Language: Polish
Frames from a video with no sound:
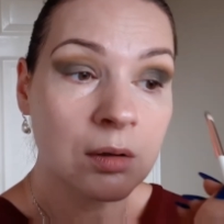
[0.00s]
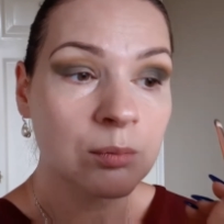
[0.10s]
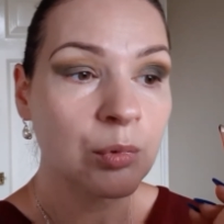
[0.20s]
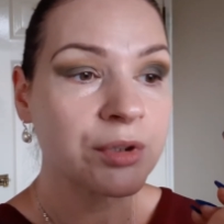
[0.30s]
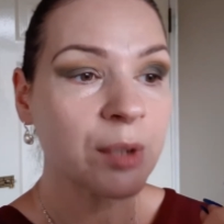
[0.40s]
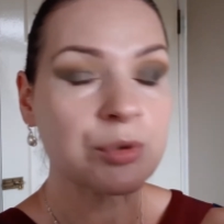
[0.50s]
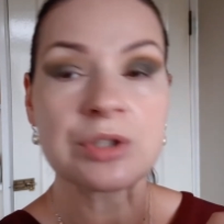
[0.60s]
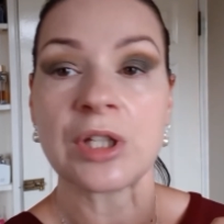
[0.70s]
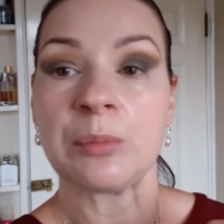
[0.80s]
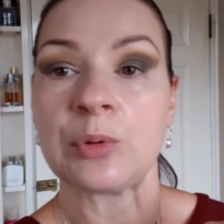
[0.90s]
Bo tak
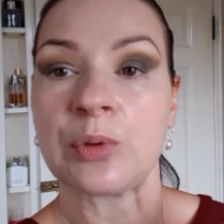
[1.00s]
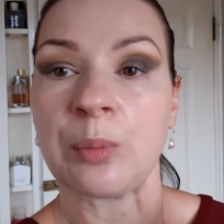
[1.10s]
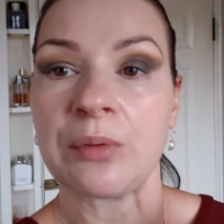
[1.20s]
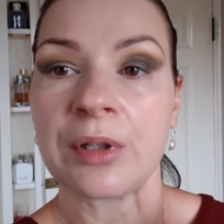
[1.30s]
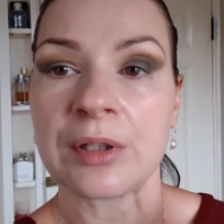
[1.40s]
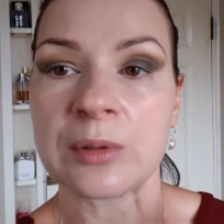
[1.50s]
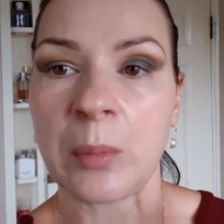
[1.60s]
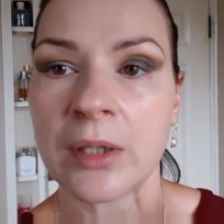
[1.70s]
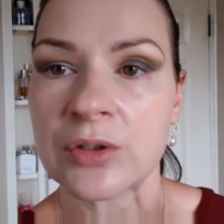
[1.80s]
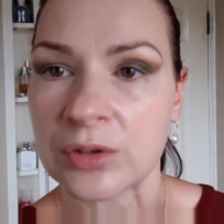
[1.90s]
przyciemnił to powiekę,
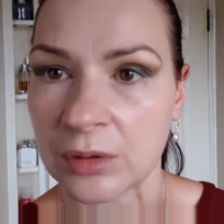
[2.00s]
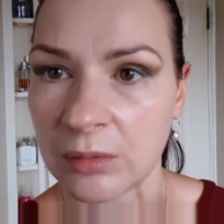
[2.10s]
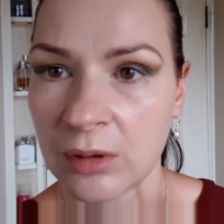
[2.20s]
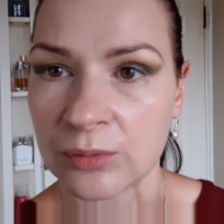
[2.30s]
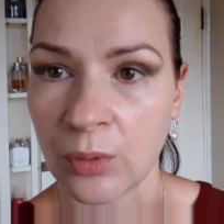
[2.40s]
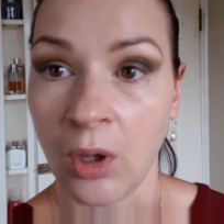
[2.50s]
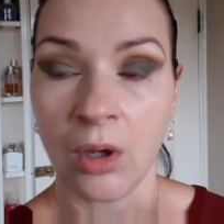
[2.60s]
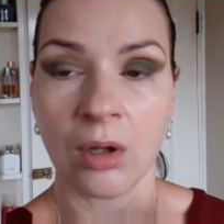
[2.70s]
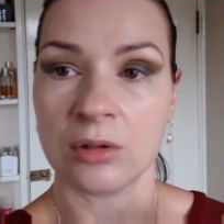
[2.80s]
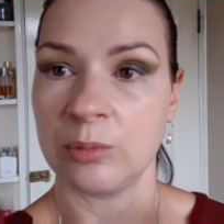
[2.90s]
zobaczcie. Ale to,
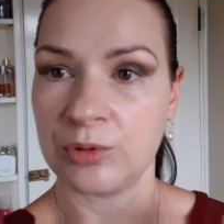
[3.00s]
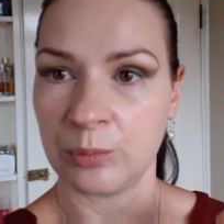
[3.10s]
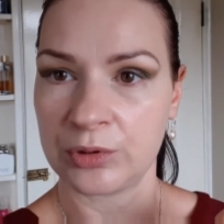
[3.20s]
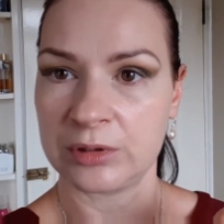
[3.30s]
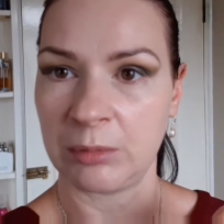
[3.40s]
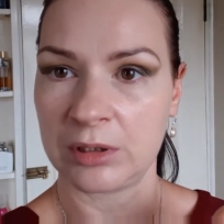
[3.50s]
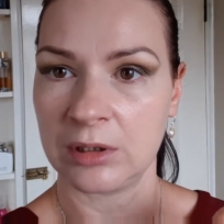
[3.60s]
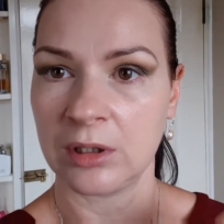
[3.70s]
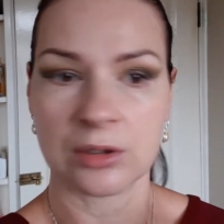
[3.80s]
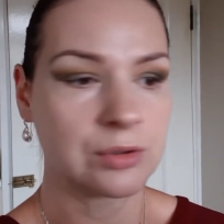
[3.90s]
ale to będzie mocny
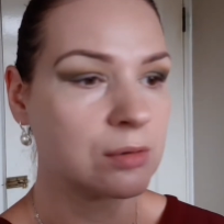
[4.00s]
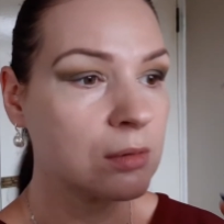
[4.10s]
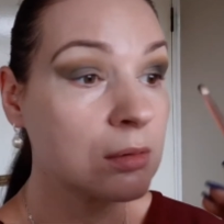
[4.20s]
makijaż.